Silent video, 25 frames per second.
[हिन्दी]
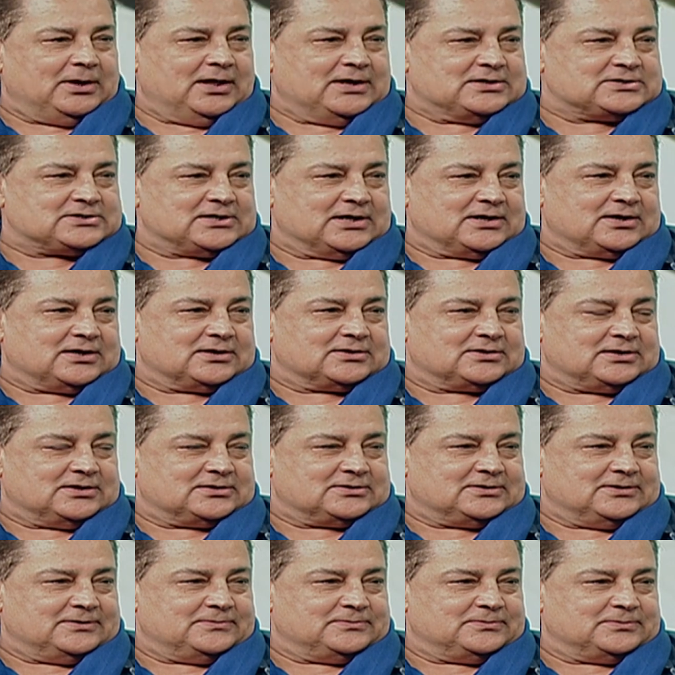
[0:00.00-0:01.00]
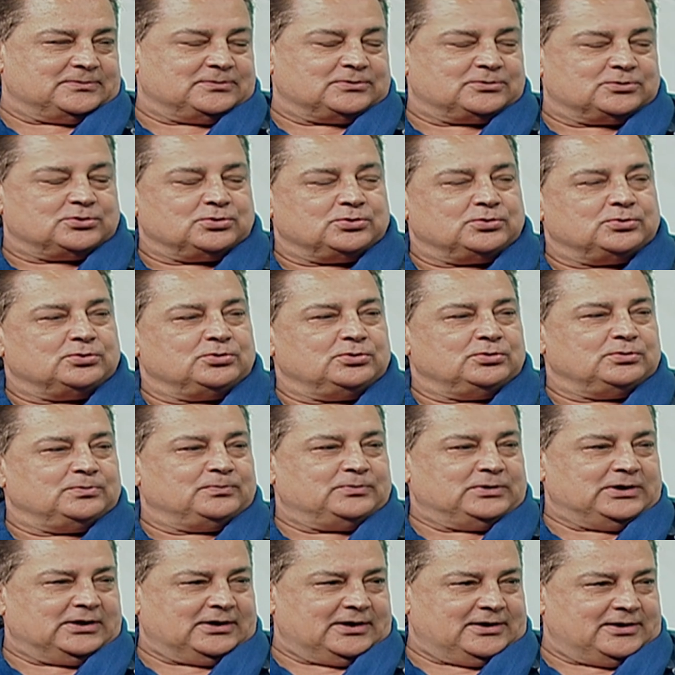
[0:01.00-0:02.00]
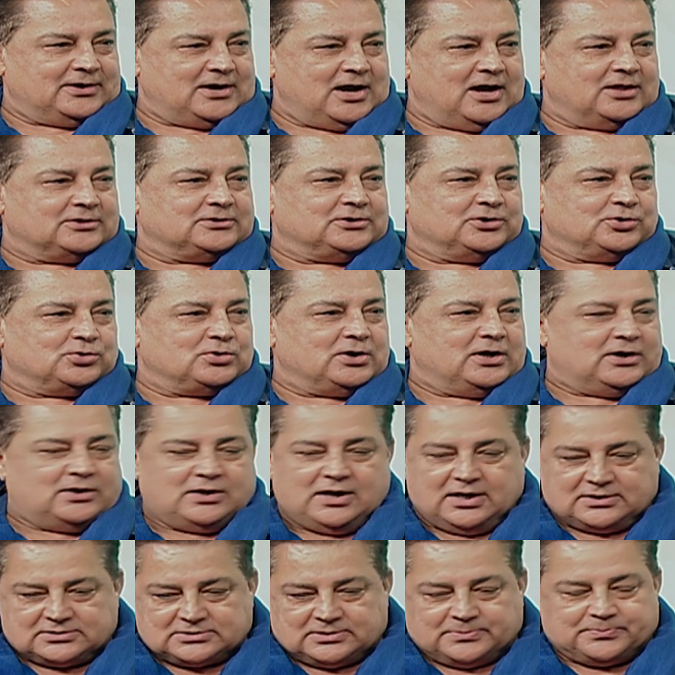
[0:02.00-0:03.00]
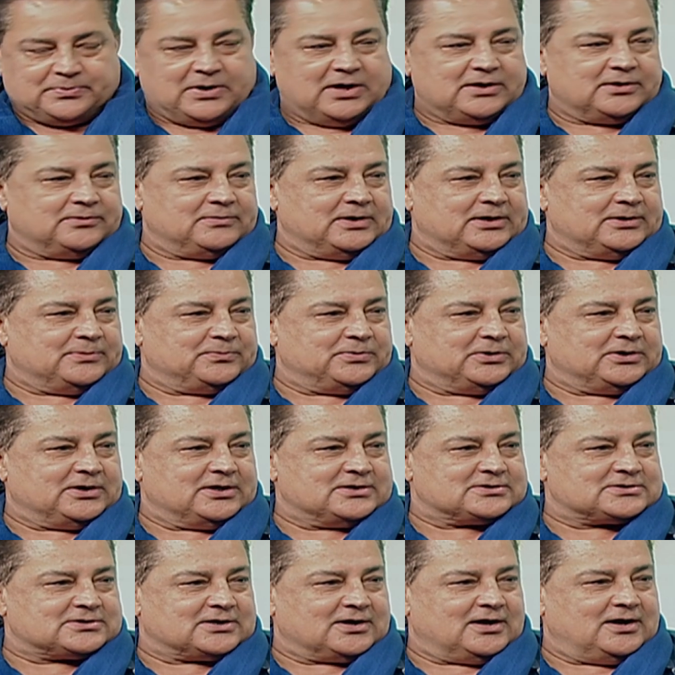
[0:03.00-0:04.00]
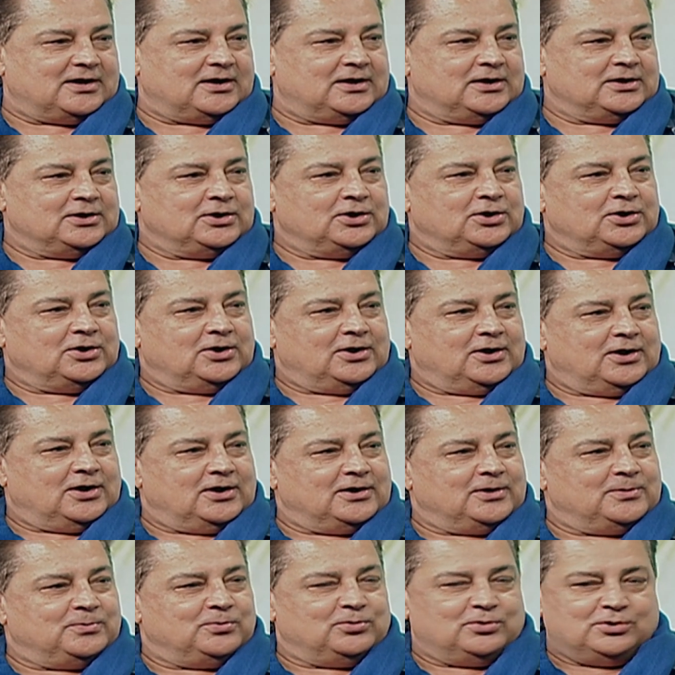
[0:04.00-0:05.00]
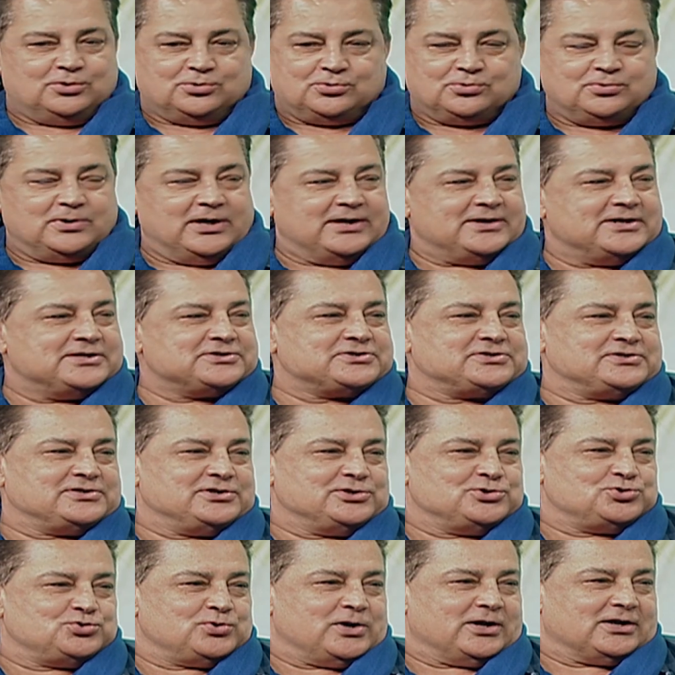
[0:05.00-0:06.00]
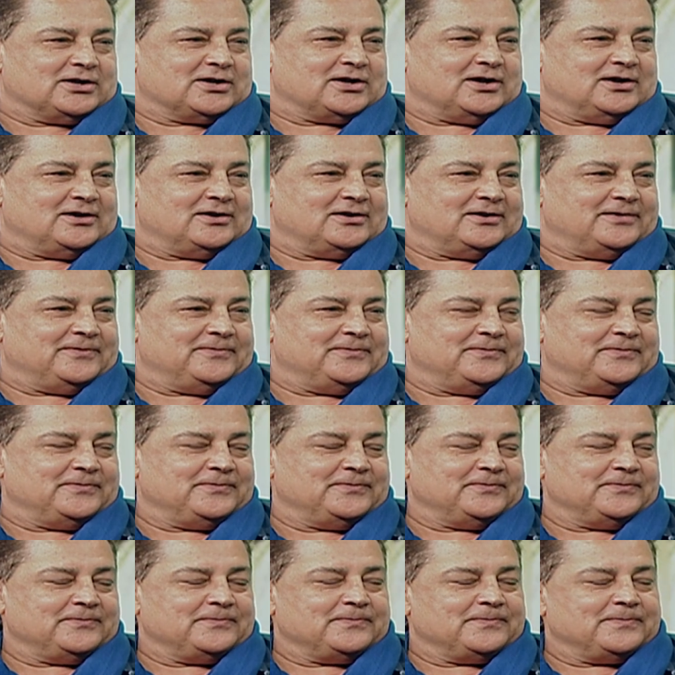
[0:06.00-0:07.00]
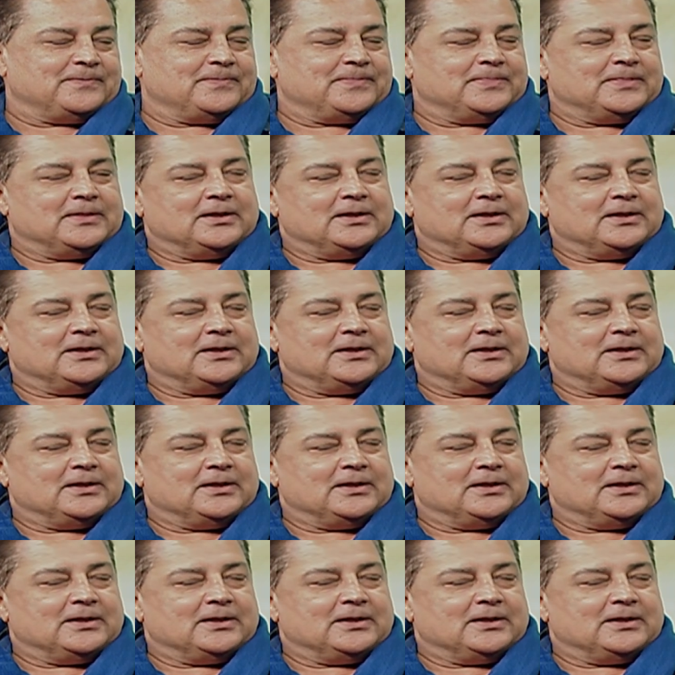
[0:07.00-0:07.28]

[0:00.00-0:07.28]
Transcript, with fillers: बड़ा अच्छा करता था तो उन्होंने एक आध योगा नाक से पानी वानी पीना सिखाया अरे बोले तू एन ज्वाइन कर ले अच्छा